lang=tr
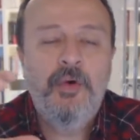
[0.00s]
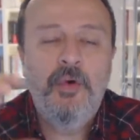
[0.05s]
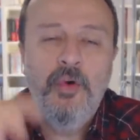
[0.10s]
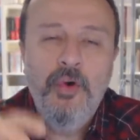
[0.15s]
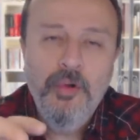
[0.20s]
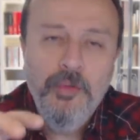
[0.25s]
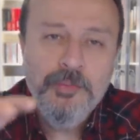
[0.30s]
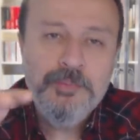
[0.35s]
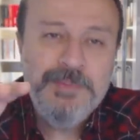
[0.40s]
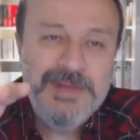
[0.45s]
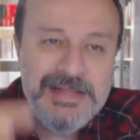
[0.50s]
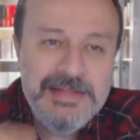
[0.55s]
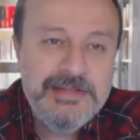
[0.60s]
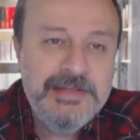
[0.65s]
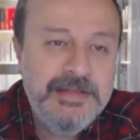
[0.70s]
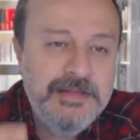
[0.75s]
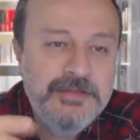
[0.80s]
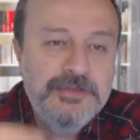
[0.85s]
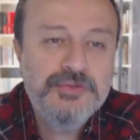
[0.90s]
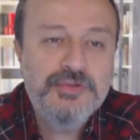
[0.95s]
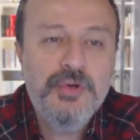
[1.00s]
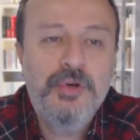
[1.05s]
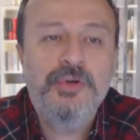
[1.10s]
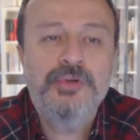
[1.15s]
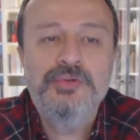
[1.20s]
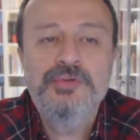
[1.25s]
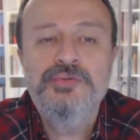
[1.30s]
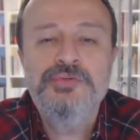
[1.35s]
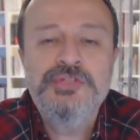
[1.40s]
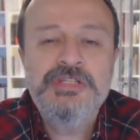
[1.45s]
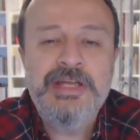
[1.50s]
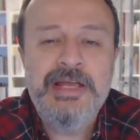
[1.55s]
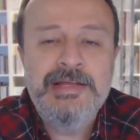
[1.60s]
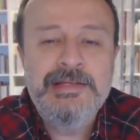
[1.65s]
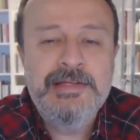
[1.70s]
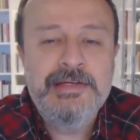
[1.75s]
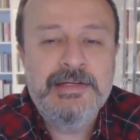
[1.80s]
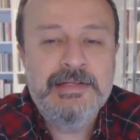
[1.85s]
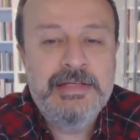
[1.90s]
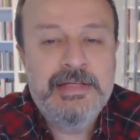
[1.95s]
O bildiğiniz gördüğünüz
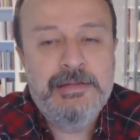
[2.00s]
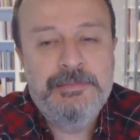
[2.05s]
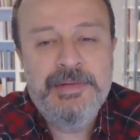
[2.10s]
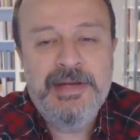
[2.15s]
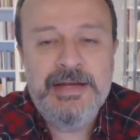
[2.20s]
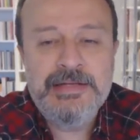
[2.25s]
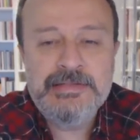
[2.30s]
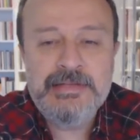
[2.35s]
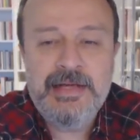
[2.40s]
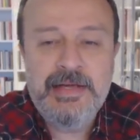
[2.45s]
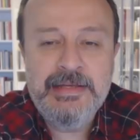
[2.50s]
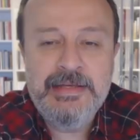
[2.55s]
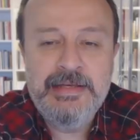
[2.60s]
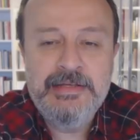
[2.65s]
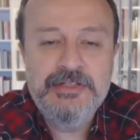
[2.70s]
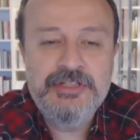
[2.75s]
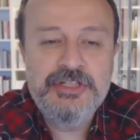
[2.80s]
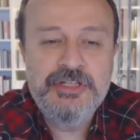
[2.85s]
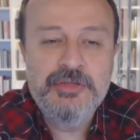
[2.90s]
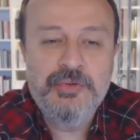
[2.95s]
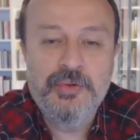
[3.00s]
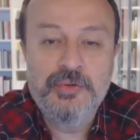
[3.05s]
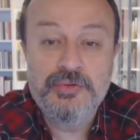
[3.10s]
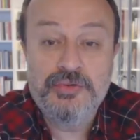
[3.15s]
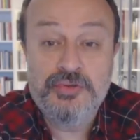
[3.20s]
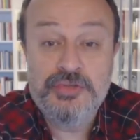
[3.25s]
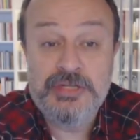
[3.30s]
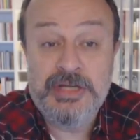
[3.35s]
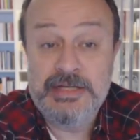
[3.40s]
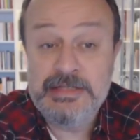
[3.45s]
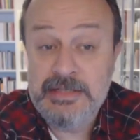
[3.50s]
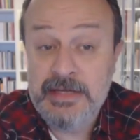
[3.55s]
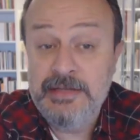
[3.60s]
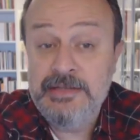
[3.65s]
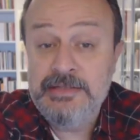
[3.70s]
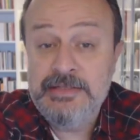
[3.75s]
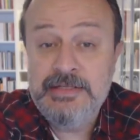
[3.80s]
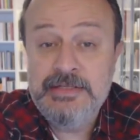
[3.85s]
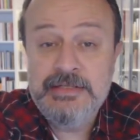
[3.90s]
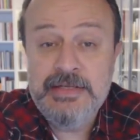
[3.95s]
şeyler değil biraz daha genişini konuşacağız.
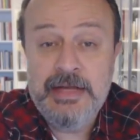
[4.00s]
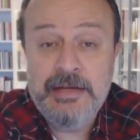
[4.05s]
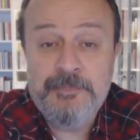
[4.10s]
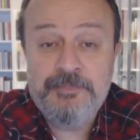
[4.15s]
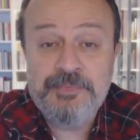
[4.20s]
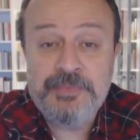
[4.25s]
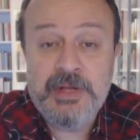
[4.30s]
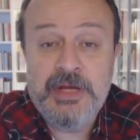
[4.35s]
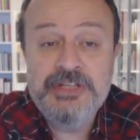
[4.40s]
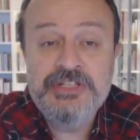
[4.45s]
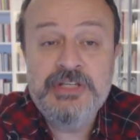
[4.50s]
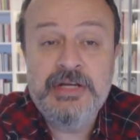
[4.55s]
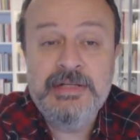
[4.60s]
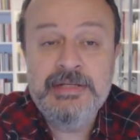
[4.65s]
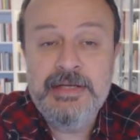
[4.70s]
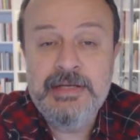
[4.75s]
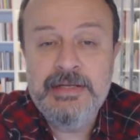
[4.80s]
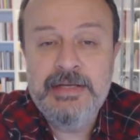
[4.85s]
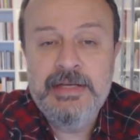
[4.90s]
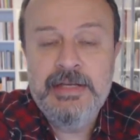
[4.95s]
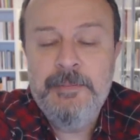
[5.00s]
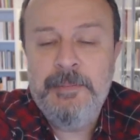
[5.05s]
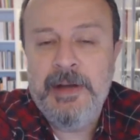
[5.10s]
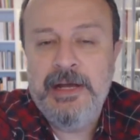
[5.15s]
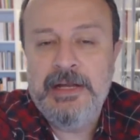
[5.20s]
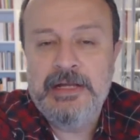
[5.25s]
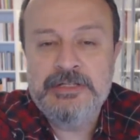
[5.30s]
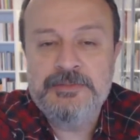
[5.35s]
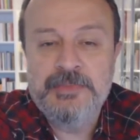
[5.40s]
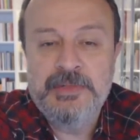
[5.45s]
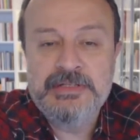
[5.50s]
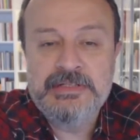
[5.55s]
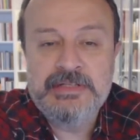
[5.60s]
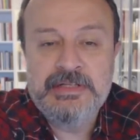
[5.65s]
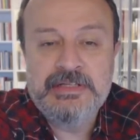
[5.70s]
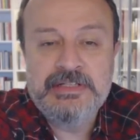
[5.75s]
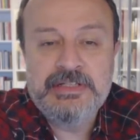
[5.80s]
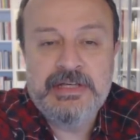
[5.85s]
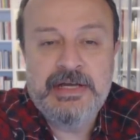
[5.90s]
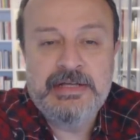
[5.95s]
Yalnız sizden aşağıdan yayını
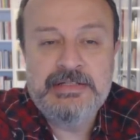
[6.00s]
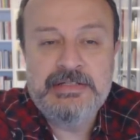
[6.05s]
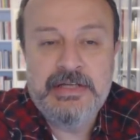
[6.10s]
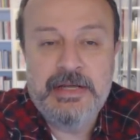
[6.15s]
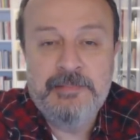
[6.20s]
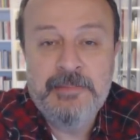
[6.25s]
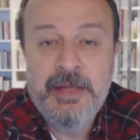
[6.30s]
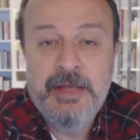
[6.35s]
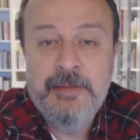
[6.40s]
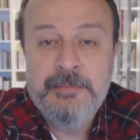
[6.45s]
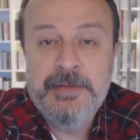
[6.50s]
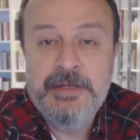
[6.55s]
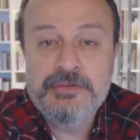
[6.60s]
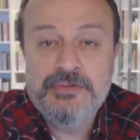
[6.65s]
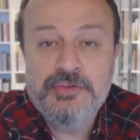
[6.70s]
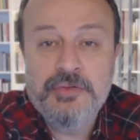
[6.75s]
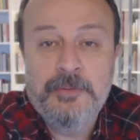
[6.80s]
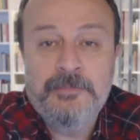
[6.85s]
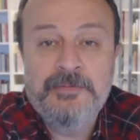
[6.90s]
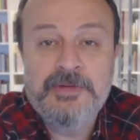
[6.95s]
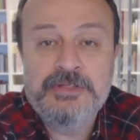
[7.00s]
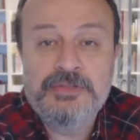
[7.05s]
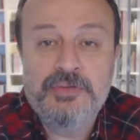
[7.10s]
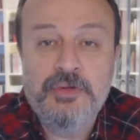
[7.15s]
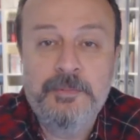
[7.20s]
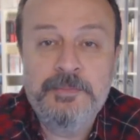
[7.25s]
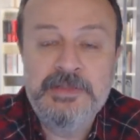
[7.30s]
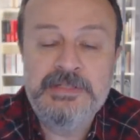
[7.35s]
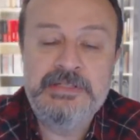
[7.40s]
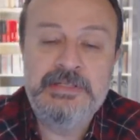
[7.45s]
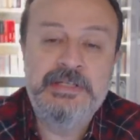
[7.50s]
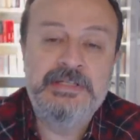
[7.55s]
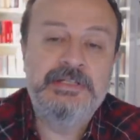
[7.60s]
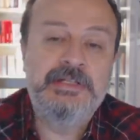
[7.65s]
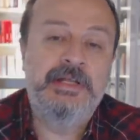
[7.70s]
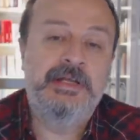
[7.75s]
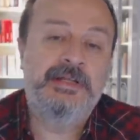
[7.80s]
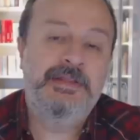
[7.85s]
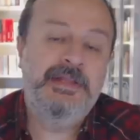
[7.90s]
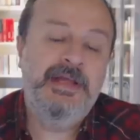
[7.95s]
paylaşmanızı rica edeceğim. Periskop ve Skop
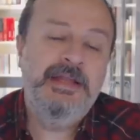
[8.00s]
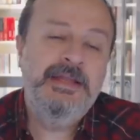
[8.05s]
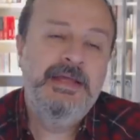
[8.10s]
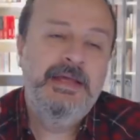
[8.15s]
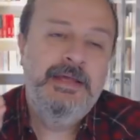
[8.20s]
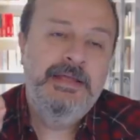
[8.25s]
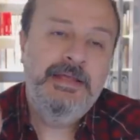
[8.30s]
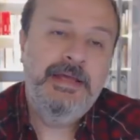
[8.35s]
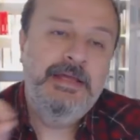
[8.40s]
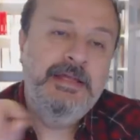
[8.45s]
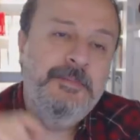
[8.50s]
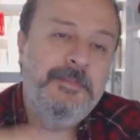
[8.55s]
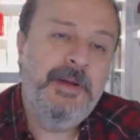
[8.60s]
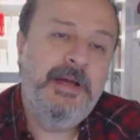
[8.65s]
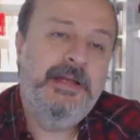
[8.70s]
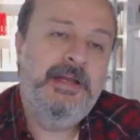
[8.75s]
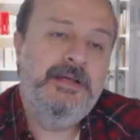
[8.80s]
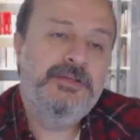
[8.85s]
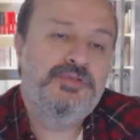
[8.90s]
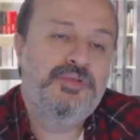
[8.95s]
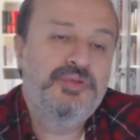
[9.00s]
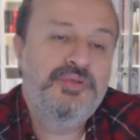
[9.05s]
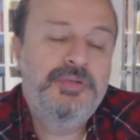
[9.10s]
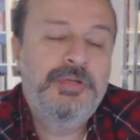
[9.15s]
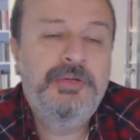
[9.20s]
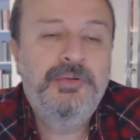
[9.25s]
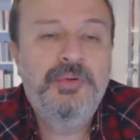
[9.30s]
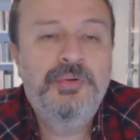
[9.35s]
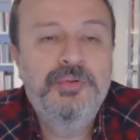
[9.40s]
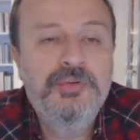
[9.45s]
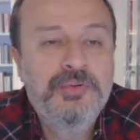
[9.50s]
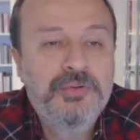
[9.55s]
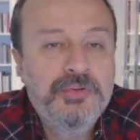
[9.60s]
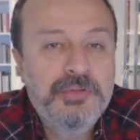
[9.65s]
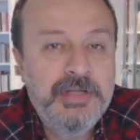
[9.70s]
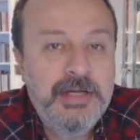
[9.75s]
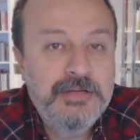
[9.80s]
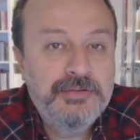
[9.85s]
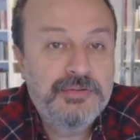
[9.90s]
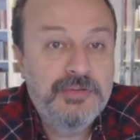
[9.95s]
izleyicilerinden yayını paylaş tuşuna
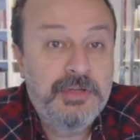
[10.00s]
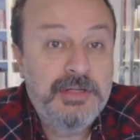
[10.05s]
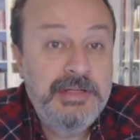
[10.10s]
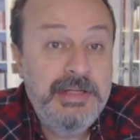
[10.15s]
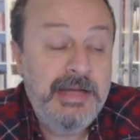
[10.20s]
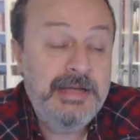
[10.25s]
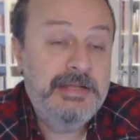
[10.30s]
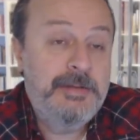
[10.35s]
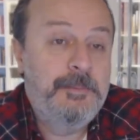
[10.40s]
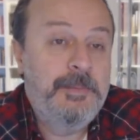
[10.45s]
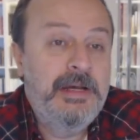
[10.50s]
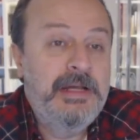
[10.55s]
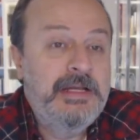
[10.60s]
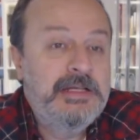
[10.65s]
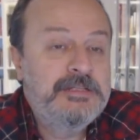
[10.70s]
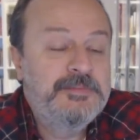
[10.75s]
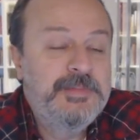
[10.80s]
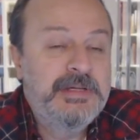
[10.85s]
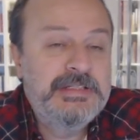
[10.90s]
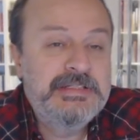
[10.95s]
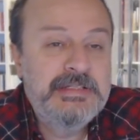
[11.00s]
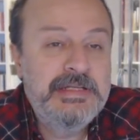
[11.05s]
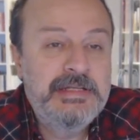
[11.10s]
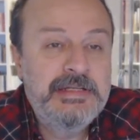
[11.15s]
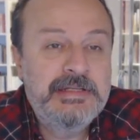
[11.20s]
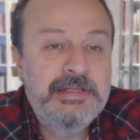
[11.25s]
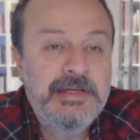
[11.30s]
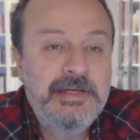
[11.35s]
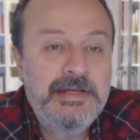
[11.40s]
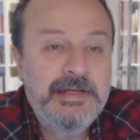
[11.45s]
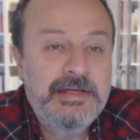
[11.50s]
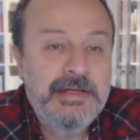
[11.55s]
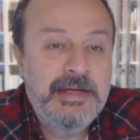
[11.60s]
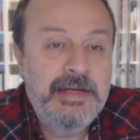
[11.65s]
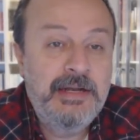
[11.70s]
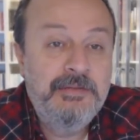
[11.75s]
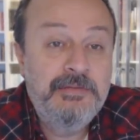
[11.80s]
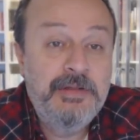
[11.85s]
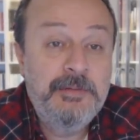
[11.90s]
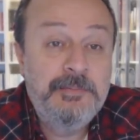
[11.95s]
dokunduktan sonra nerede paylaşmak istediklerine
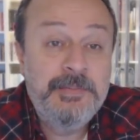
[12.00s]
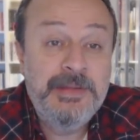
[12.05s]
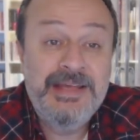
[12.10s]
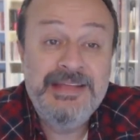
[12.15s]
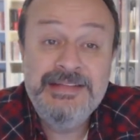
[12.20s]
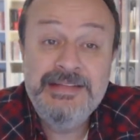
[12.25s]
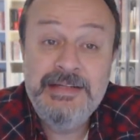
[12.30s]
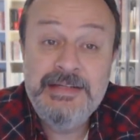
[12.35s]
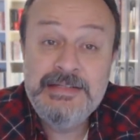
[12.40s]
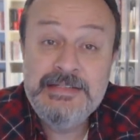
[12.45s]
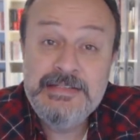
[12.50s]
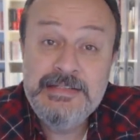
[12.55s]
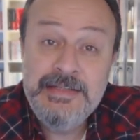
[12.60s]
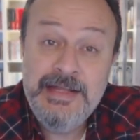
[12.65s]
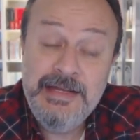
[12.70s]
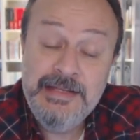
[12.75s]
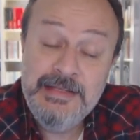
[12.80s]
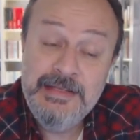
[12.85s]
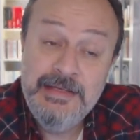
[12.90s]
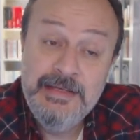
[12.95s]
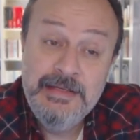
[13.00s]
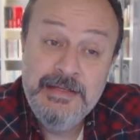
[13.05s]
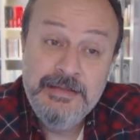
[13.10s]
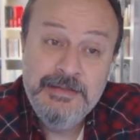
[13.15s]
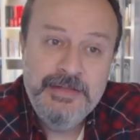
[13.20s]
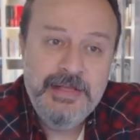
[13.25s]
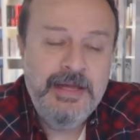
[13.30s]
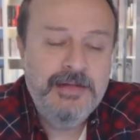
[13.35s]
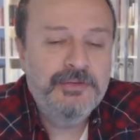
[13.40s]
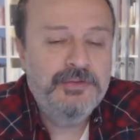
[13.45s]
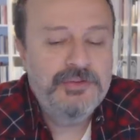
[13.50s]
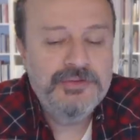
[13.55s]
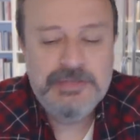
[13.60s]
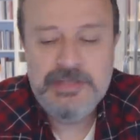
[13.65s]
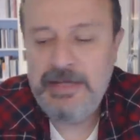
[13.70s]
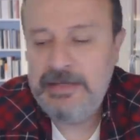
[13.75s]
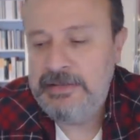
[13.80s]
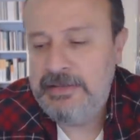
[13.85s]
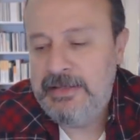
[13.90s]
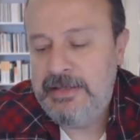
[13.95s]
karar verip yayınla desinler ki diğer
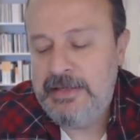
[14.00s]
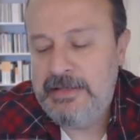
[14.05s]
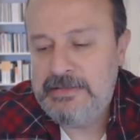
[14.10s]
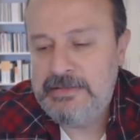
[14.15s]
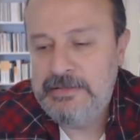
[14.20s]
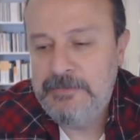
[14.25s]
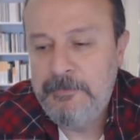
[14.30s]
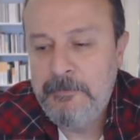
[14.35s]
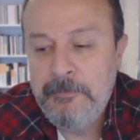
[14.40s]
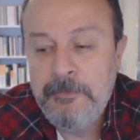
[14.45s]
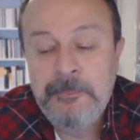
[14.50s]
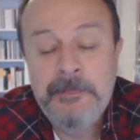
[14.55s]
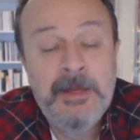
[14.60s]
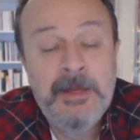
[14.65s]
dostlar da gelsin.